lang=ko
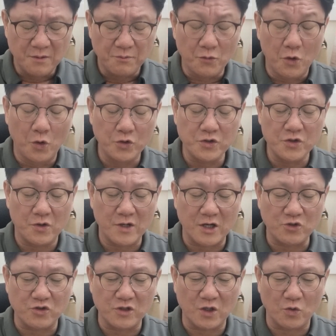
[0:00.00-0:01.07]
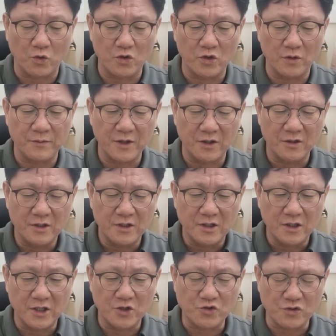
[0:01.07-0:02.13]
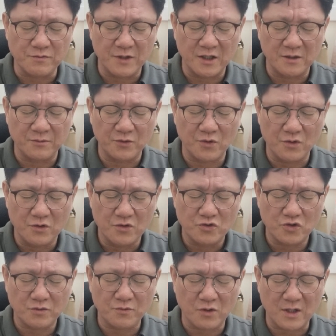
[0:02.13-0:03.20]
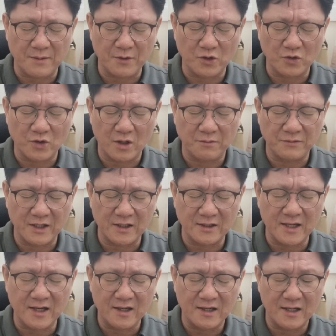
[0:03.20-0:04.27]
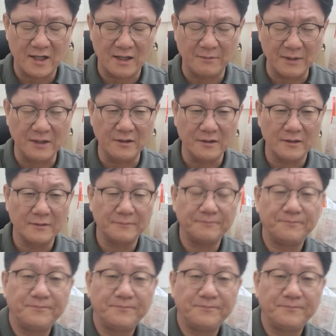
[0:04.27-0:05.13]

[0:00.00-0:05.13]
모든 영광 주님께 돌려오며 예수님의 이름으로 축복하며 기도합니다. 아멘.